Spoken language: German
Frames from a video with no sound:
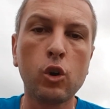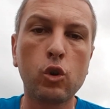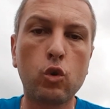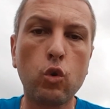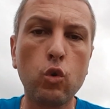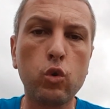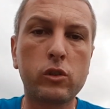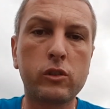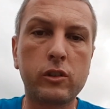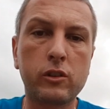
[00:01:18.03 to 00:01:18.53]

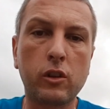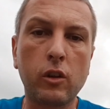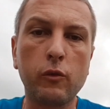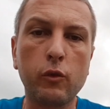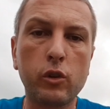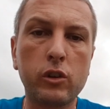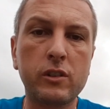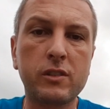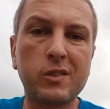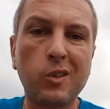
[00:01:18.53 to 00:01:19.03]
Gut, dann
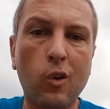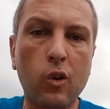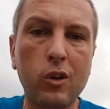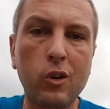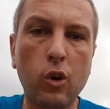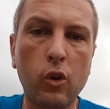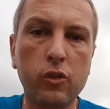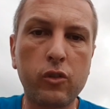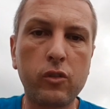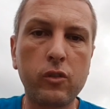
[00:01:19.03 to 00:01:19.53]
würde ich sagen,
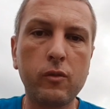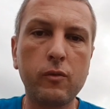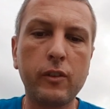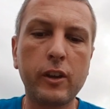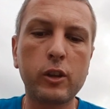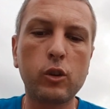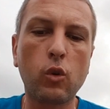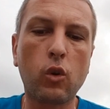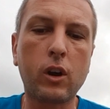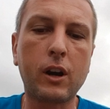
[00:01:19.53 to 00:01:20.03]
lassen
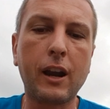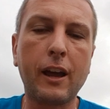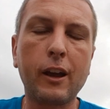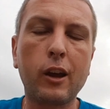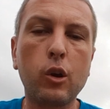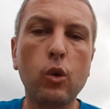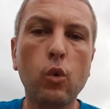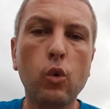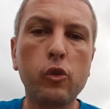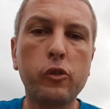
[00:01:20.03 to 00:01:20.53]
wir doch
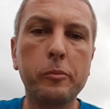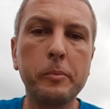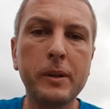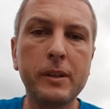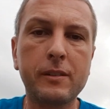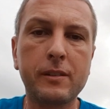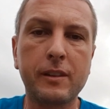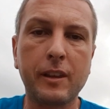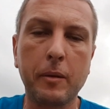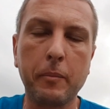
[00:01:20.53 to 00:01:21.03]
gleich los
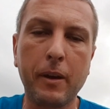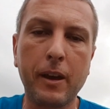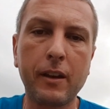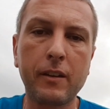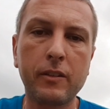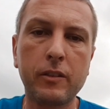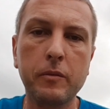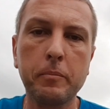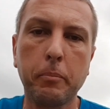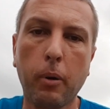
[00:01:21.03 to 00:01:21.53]
mit dem
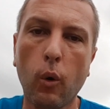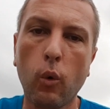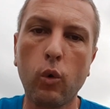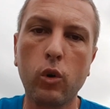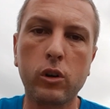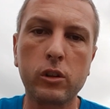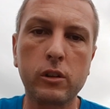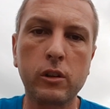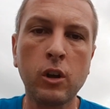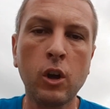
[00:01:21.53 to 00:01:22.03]
ersten
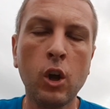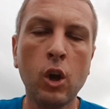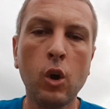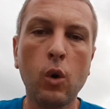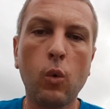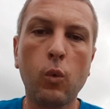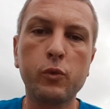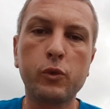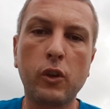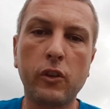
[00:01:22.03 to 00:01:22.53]
Punkt
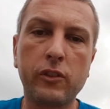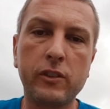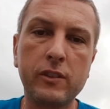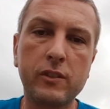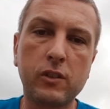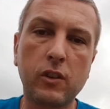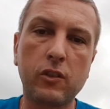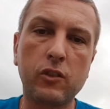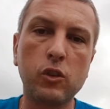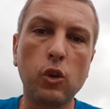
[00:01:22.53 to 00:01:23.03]
und das
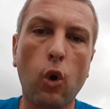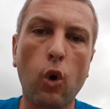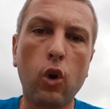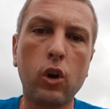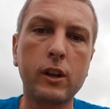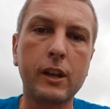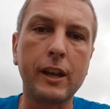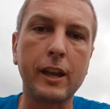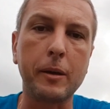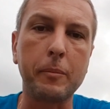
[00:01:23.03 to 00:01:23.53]
ist das
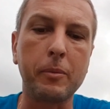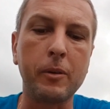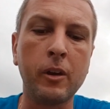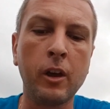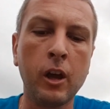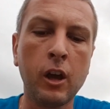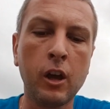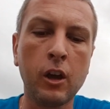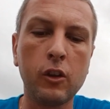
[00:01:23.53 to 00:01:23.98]
Nachtleben.